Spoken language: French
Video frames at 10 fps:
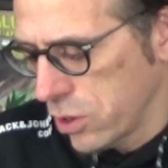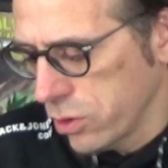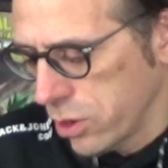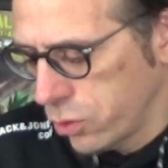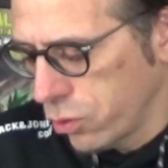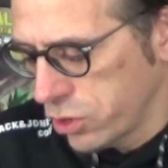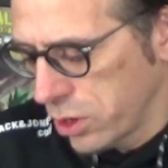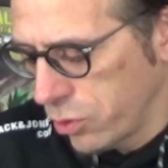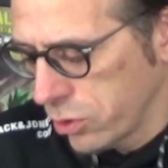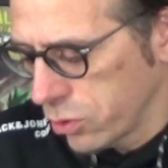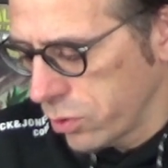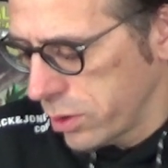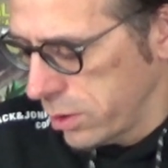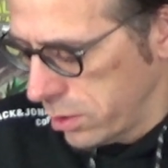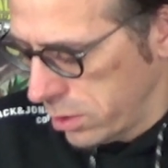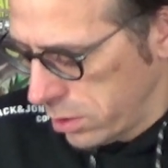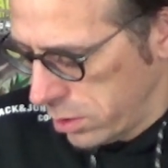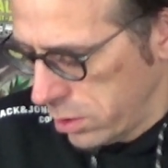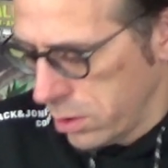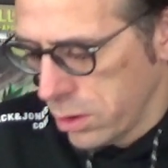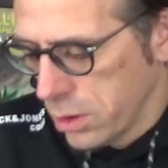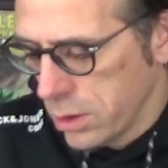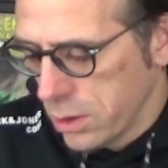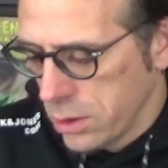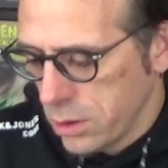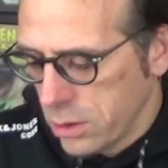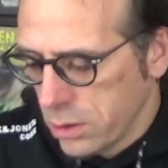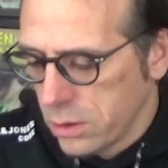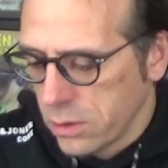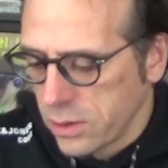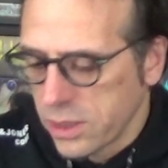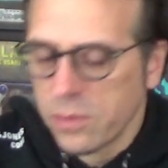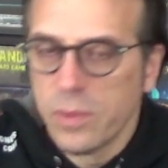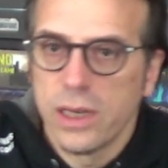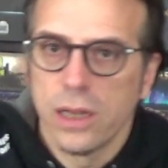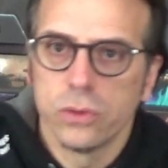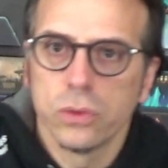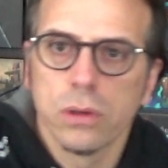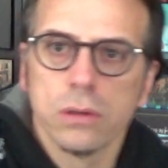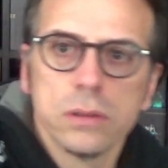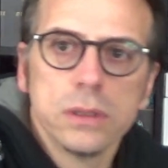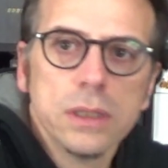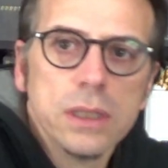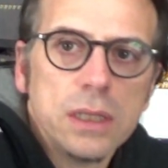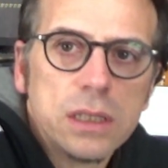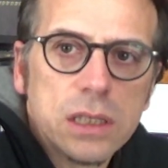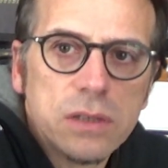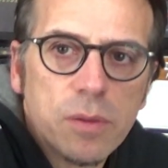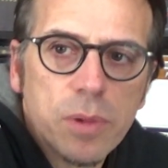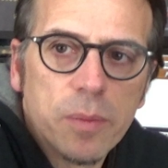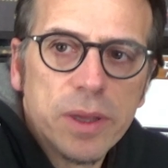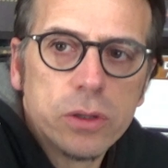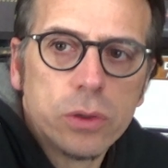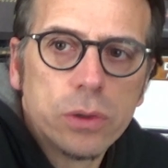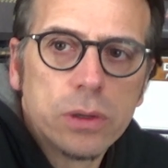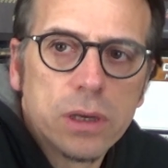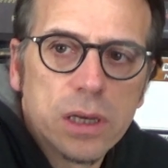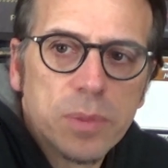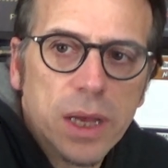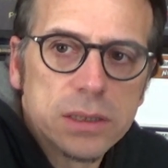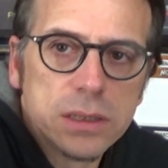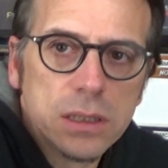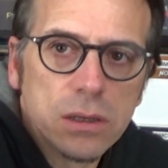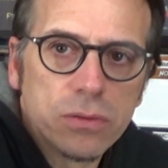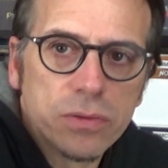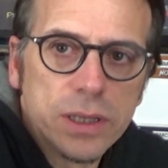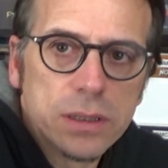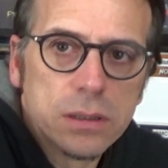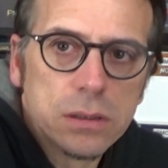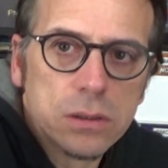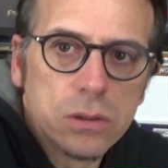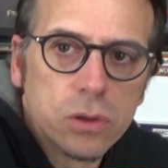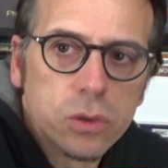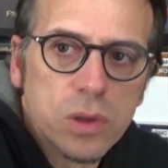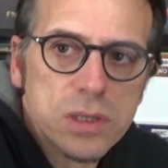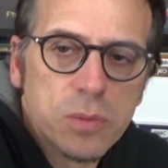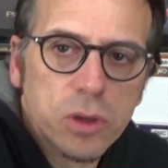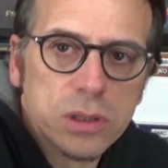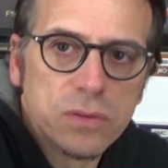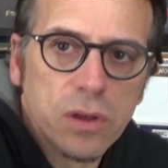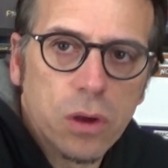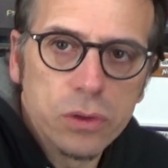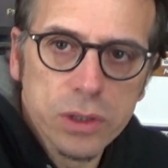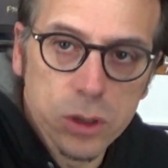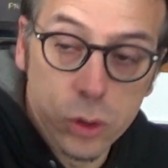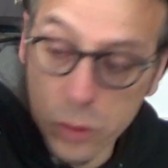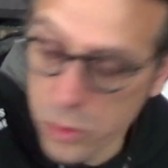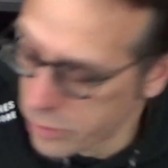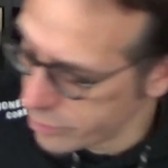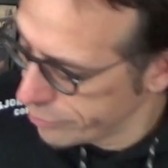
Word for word: Hein, la tour entièrement en 3D. ça, c'est le bas de la tour. Qui va permettre de répartir en fait dans trois époques différentes des cubes